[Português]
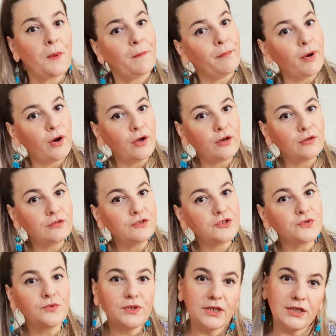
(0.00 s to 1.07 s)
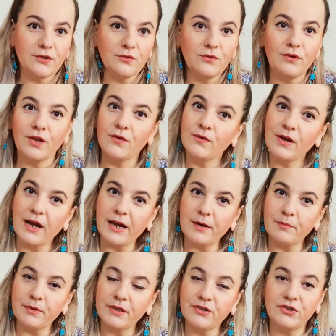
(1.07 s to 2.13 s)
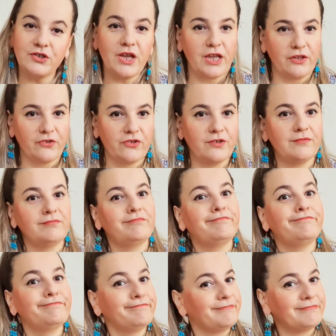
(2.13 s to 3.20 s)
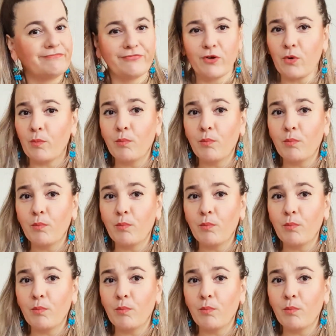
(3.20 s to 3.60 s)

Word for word: Bolo junino low carb. Gente, Ficou